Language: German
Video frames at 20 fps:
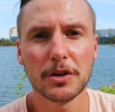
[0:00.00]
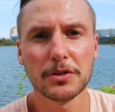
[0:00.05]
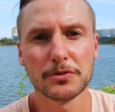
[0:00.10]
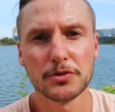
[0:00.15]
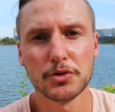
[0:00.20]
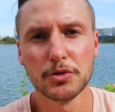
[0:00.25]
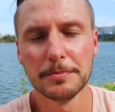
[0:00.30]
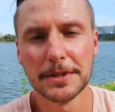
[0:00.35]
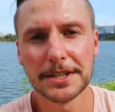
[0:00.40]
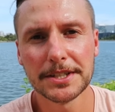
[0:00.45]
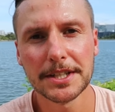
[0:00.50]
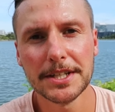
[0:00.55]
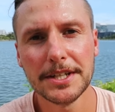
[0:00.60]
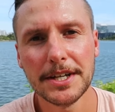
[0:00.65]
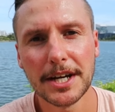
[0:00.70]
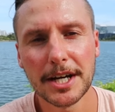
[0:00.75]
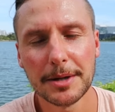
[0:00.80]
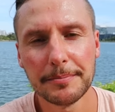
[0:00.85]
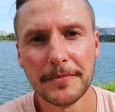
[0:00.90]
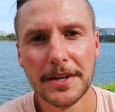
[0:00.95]
auch einen Zoom mit
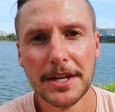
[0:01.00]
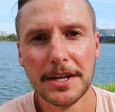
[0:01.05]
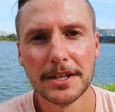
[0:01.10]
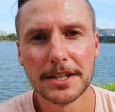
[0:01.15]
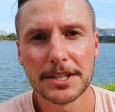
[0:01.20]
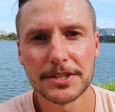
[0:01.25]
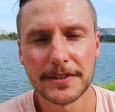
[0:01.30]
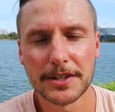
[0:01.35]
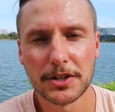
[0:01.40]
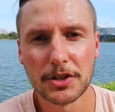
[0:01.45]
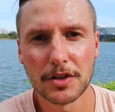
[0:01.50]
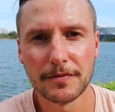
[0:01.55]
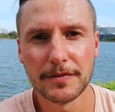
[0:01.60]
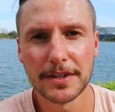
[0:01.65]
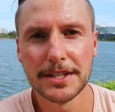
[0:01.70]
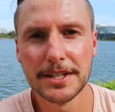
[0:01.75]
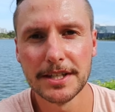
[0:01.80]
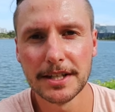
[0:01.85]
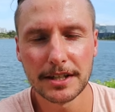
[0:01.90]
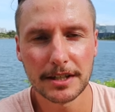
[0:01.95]
drin haben. Deswegen können
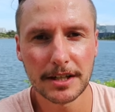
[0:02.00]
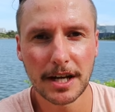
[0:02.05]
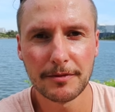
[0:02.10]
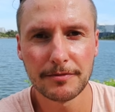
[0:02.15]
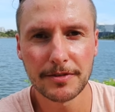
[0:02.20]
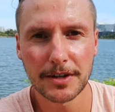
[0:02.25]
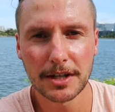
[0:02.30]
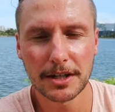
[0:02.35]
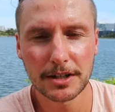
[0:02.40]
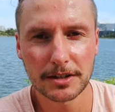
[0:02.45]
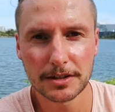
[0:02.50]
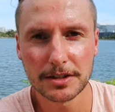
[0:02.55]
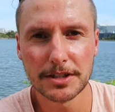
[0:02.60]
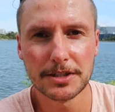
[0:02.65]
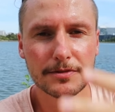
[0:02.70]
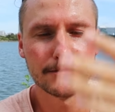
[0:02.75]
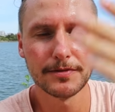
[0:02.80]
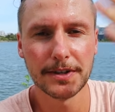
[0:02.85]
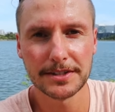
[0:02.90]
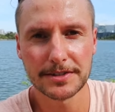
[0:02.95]
wir hier einfach
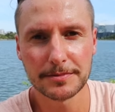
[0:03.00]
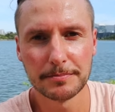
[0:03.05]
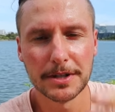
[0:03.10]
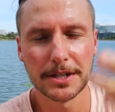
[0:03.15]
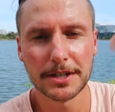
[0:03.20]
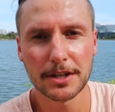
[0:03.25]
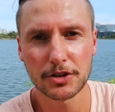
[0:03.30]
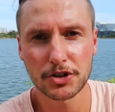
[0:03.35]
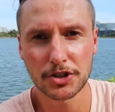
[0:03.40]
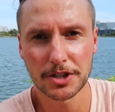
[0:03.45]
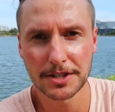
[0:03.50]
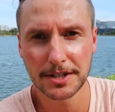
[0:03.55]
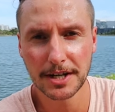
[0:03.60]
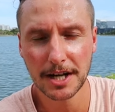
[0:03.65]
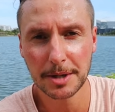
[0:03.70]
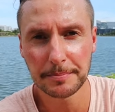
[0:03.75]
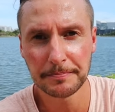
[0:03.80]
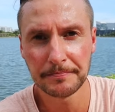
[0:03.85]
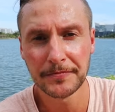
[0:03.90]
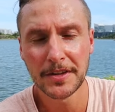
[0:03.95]
diesen fixen Bildausschnitt
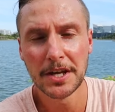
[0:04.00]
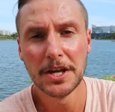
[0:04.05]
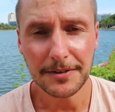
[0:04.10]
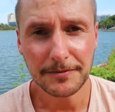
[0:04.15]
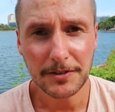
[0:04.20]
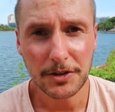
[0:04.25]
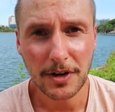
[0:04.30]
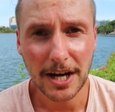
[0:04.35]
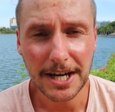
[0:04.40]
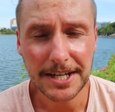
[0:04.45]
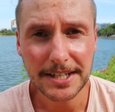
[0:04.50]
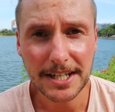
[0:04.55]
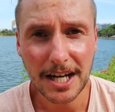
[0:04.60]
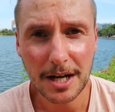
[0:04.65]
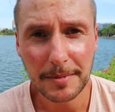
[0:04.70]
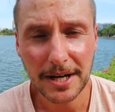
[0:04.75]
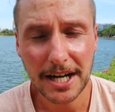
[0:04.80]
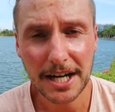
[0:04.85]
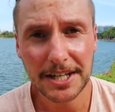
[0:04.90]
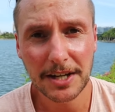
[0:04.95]
haben. Hätten wir nur eine
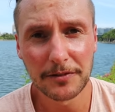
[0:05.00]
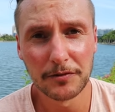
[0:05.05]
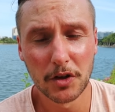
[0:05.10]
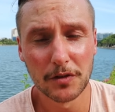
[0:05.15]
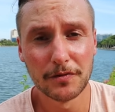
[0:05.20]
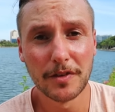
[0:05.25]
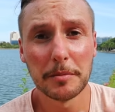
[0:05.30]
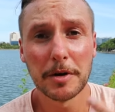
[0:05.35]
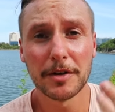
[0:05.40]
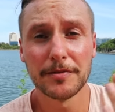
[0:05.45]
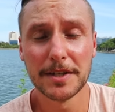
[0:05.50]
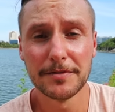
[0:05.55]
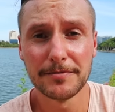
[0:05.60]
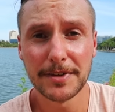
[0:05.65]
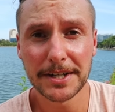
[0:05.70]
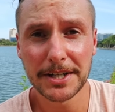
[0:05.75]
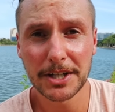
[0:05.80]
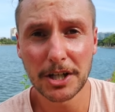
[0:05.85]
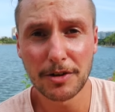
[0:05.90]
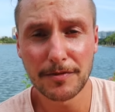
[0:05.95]
Kamera, dann würden wir aber auf jeden
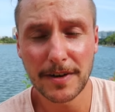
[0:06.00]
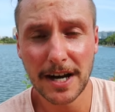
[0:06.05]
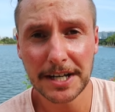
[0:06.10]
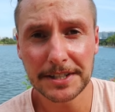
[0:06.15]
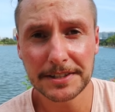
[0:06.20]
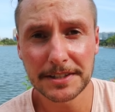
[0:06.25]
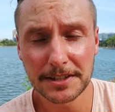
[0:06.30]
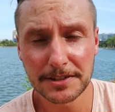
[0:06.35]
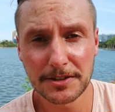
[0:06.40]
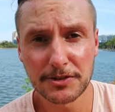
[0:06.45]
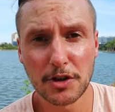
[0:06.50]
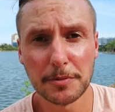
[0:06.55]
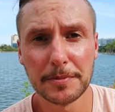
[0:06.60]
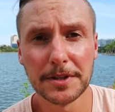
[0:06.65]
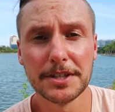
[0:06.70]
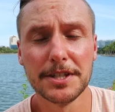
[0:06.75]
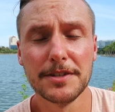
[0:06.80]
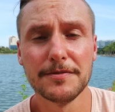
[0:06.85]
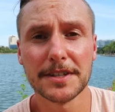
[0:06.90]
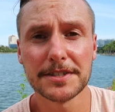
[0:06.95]
Fall darauf achten, dass das
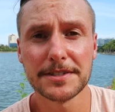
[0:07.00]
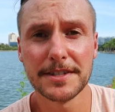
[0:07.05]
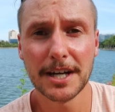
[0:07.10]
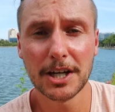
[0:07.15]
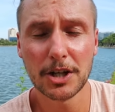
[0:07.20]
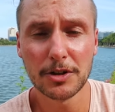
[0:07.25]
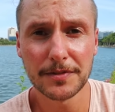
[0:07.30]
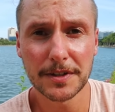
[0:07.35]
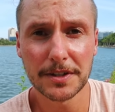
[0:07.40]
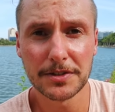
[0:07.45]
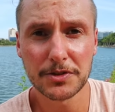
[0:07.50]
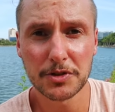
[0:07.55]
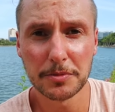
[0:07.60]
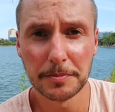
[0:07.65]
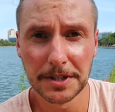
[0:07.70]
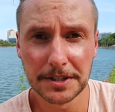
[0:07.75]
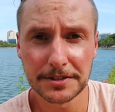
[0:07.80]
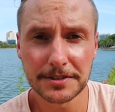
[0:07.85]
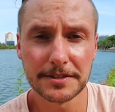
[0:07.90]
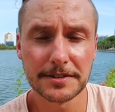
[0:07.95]
Objektiv, was darauf ist,
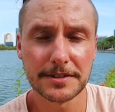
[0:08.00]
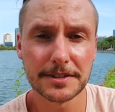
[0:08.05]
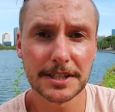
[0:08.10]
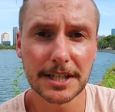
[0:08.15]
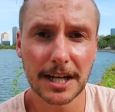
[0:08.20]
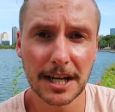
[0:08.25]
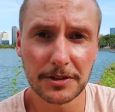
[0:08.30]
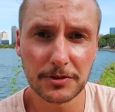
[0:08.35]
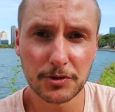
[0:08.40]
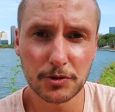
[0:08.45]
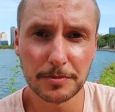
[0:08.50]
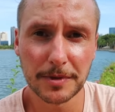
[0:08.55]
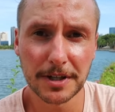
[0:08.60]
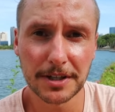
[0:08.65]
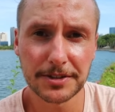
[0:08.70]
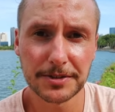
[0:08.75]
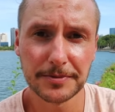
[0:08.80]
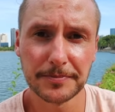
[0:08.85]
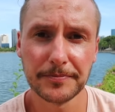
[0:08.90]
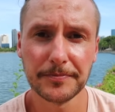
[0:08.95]
zumindest einen kleinen Zoom
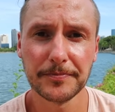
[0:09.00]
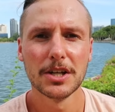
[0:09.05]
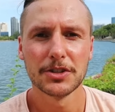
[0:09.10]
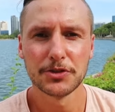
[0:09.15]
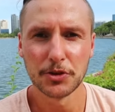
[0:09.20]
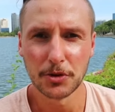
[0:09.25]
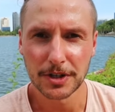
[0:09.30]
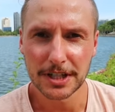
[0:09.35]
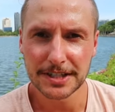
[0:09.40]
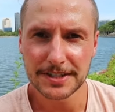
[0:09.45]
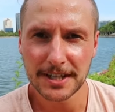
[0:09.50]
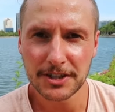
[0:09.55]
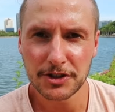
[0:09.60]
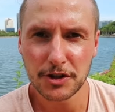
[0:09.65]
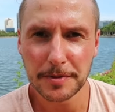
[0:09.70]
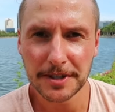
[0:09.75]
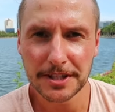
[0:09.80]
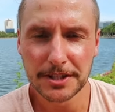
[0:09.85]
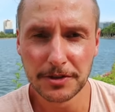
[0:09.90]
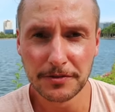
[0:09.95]
hat. So, jetzt hat
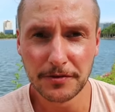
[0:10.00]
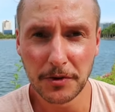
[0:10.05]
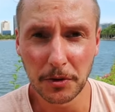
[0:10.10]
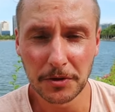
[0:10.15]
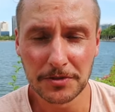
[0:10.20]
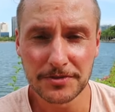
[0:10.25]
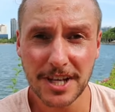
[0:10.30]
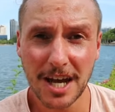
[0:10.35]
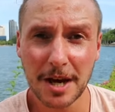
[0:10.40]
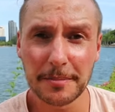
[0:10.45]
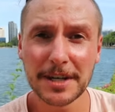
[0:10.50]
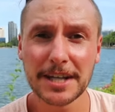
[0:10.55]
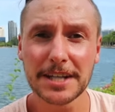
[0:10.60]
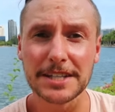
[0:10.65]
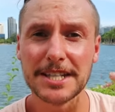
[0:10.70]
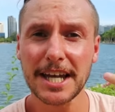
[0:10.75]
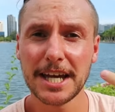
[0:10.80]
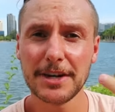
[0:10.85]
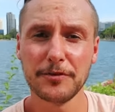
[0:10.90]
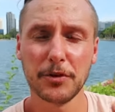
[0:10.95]
das Objektiv für uns aber
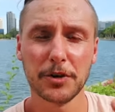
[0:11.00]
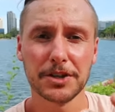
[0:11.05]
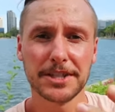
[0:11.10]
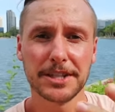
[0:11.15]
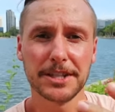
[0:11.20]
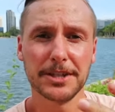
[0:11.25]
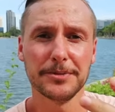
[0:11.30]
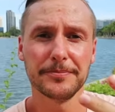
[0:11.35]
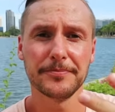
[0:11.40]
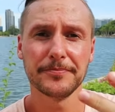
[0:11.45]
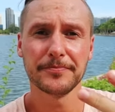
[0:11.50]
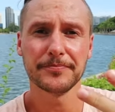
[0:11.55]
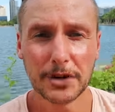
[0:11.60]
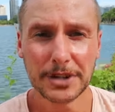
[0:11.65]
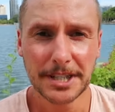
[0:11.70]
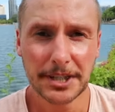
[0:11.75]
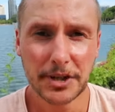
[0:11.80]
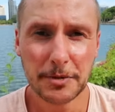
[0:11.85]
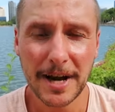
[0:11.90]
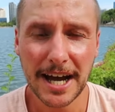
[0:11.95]
drei Vorteile.
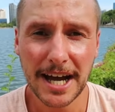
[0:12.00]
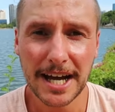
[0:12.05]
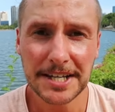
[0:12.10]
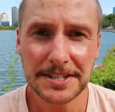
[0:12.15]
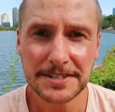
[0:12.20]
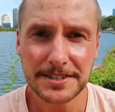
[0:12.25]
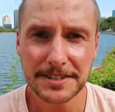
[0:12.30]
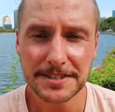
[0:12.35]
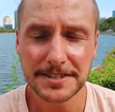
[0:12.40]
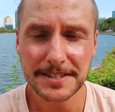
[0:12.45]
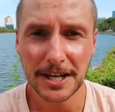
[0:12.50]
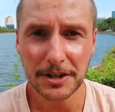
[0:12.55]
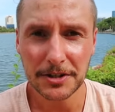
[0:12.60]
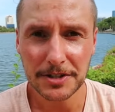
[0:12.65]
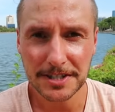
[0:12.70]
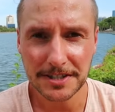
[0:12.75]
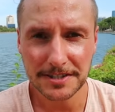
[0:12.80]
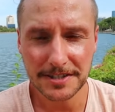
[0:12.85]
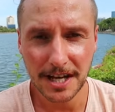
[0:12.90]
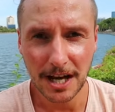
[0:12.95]
Vorteil Nummer eins ist
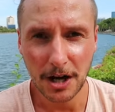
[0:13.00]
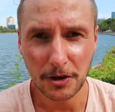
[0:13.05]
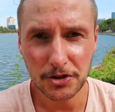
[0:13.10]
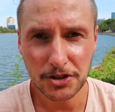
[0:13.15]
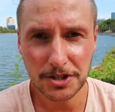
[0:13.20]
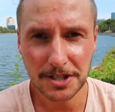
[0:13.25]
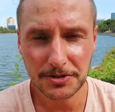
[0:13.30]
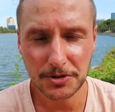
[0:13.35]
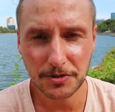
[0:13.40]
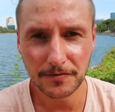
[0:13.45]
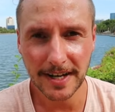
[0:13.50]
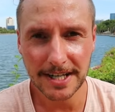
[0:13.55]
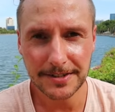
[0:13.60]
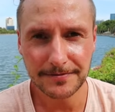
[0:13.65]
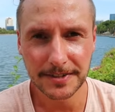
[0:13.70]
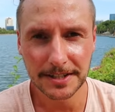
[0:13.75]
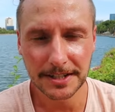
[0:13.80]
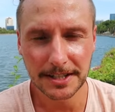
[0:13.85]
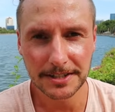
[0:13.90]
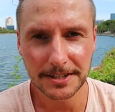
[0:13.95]
dadurch, dass der Ausschnitt so
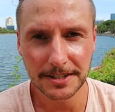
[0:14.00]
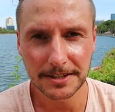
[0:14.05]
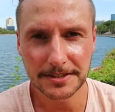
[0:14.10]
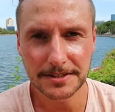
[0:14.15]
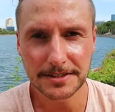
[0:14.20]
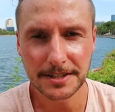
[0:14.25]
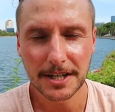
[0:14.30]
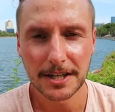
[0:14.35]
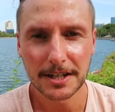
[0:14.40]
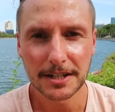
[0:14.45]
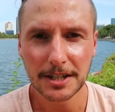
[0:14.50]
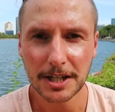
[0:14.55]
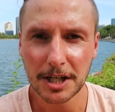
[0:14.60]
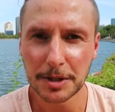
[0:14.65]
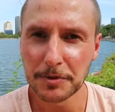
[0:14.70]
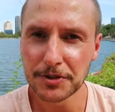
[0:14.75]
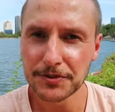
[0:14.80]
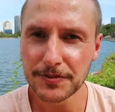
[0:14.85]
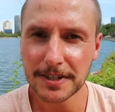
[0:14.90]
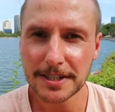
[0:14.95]
weitwinklig ist,
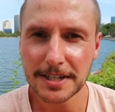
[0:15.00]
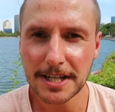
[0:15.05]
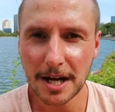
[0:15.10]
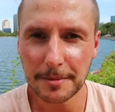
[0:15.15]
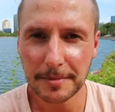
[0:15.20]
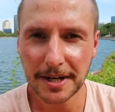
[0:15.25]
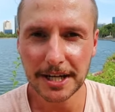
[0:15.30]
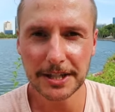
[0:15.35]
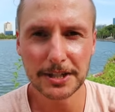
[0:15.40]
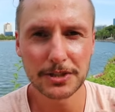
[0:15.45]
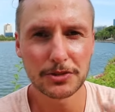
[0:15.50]
äh, müssen wir die Kamera